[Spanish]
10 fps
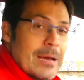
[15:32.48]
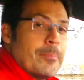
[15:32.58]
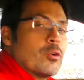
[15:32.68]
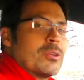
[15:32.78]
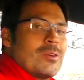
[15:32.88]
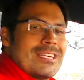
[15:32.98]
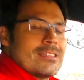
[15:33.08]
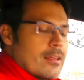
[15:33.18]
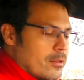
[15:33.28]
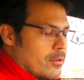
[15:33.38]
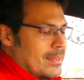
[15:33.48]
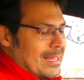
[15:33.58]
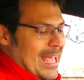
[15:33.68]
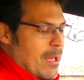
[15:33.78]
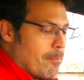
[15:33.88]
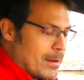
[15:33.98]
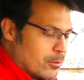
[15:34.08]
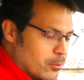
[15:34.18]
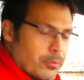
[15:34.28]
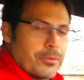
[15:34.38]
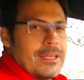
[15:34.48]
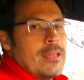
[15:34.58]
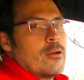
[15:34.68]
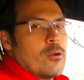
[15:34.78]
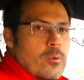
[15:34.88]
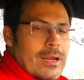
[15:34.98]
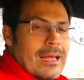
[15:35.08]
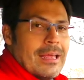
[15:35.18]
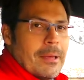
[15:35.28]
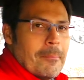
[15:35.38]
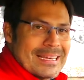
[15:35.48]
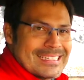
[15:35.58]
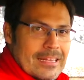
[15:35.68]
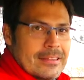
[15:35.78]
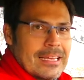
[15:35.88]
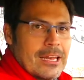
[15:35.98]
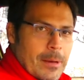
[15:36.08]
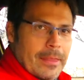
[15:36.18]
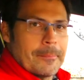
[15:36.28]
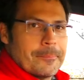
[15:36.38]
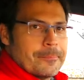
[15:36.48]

y aporta una sensación de amplitud y de holgura bastante elevada.